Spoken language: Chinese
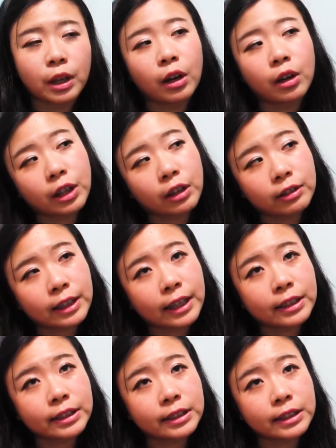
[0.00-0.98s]
然后腰
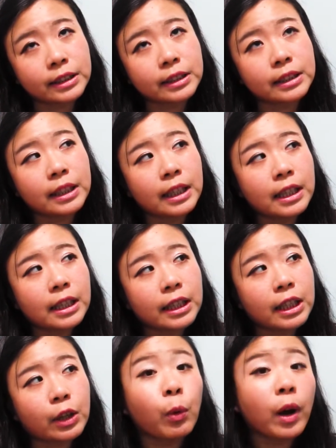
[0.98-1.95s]
带是
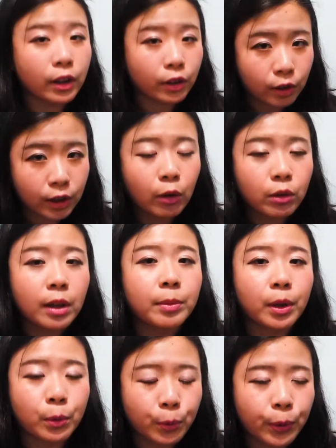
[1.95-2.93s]
一万，腰带比
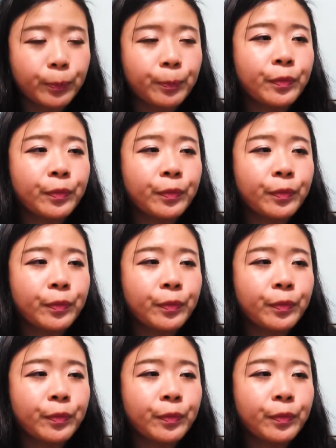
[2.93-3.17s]
较贵，